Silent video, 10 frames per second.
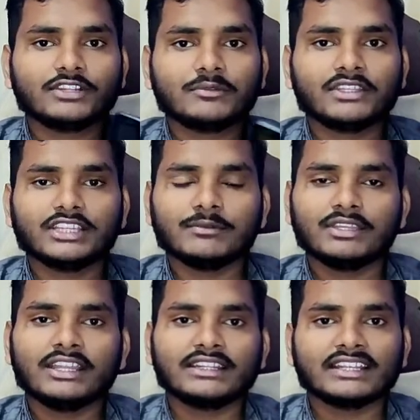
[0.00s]
में ये
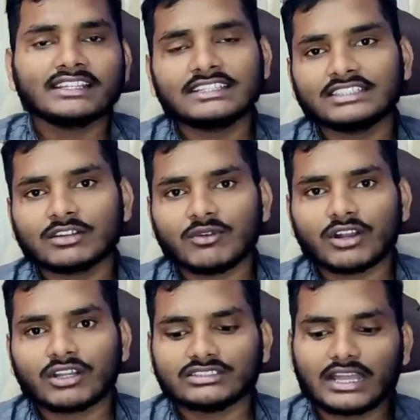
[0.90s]
भी ए की तरह
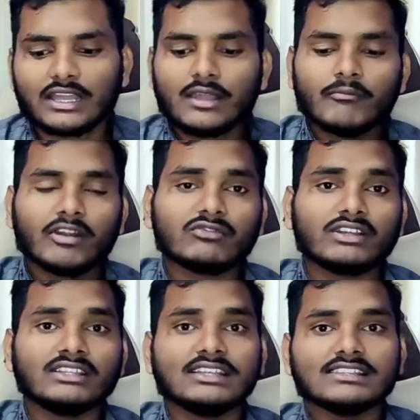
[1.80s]
वर्क करता है बट
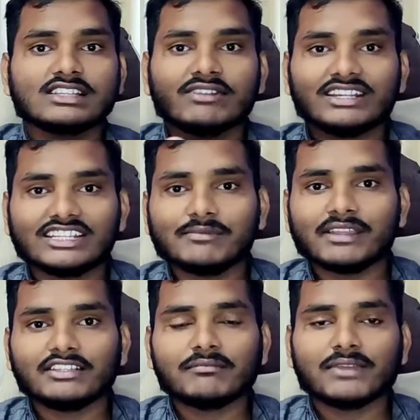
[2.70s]
वहीं ए
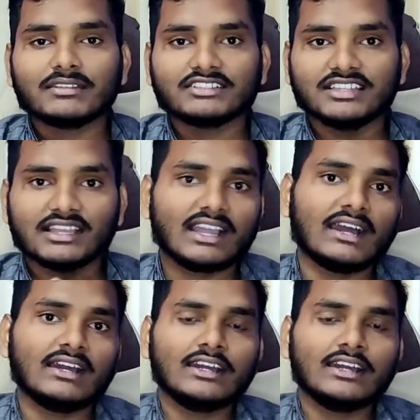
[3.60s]
में जब मैं गया